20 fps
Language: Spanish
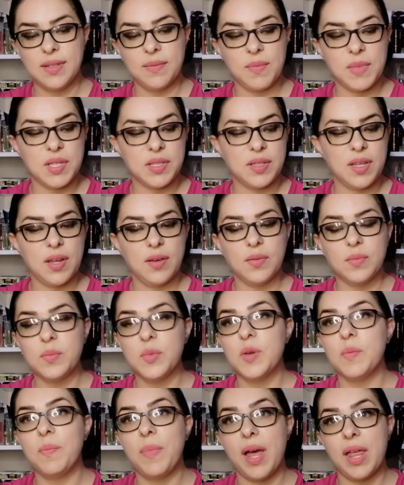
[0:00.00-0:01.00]
se me hicieron
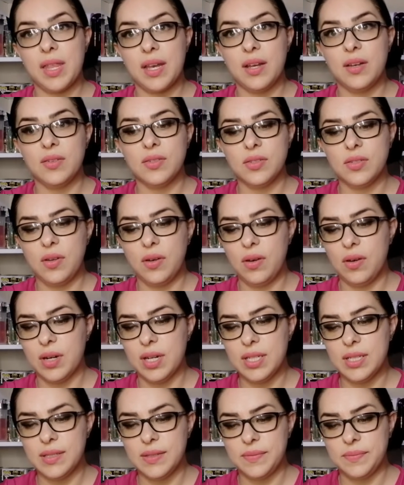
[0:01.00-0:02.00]
muy padres los
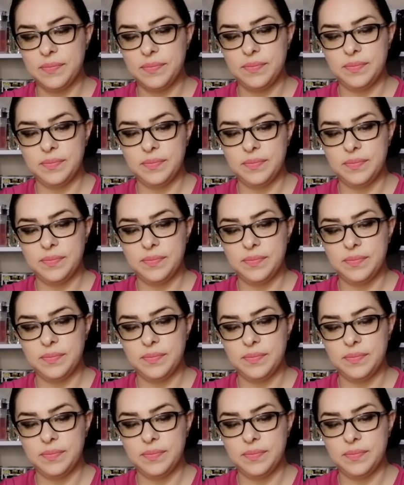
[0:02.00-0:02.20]
colores.